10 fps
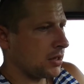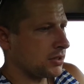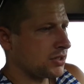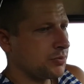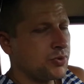
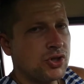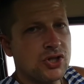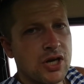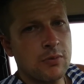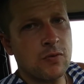с
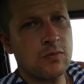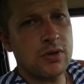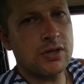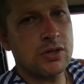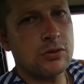запчастями
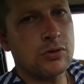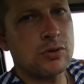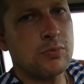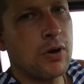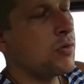вместе, то
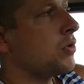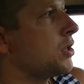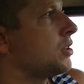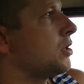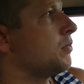есть
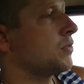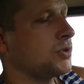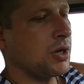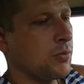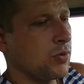пороги, там,
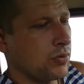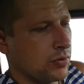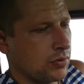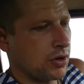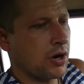
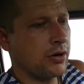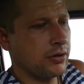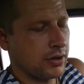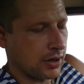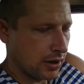само
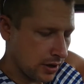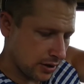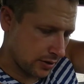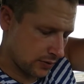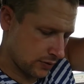корыто.
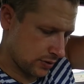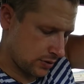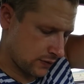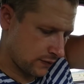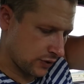То
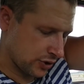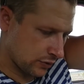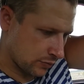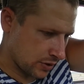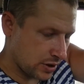есть
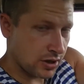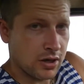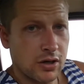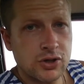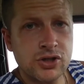вышло у
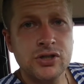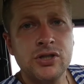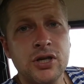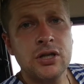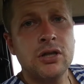меня
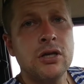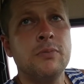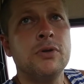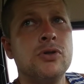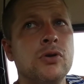63
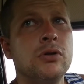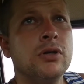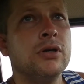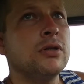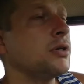500,
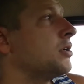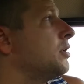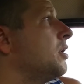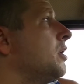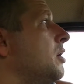и это